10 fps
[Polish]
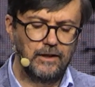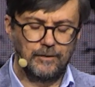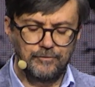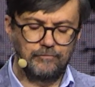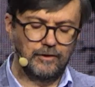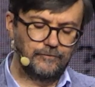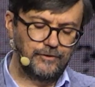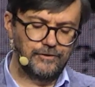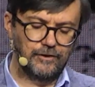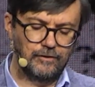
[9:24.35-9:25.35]
Na przykład w
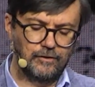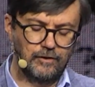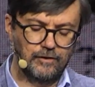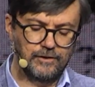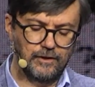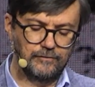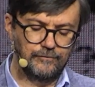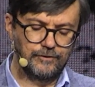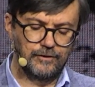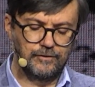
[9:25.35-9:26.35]
liście do Kolosan
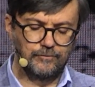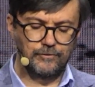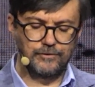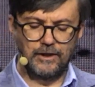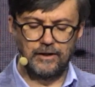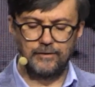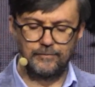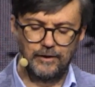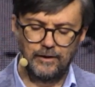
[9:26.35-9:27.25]
w trzecim rozdziale